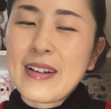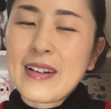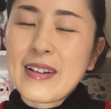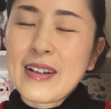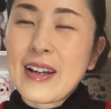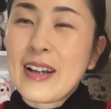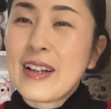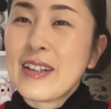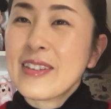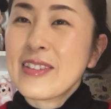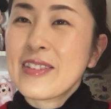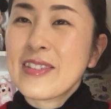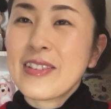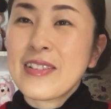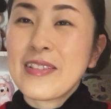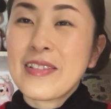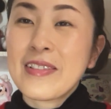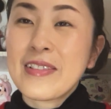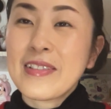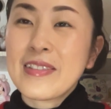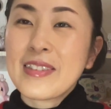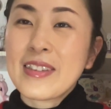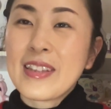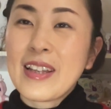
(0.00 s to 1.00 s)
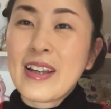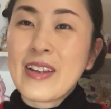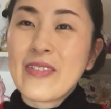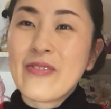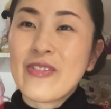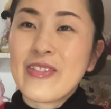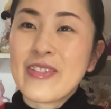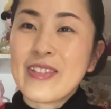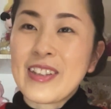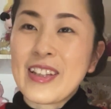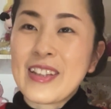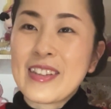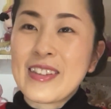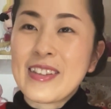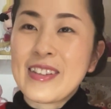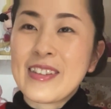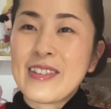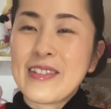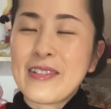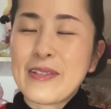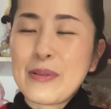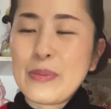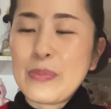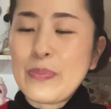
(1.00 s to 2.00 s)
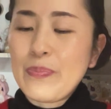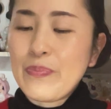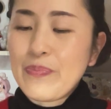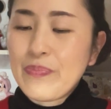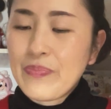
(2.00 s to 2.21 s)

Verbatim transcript: 乾燥タイプなんですよ。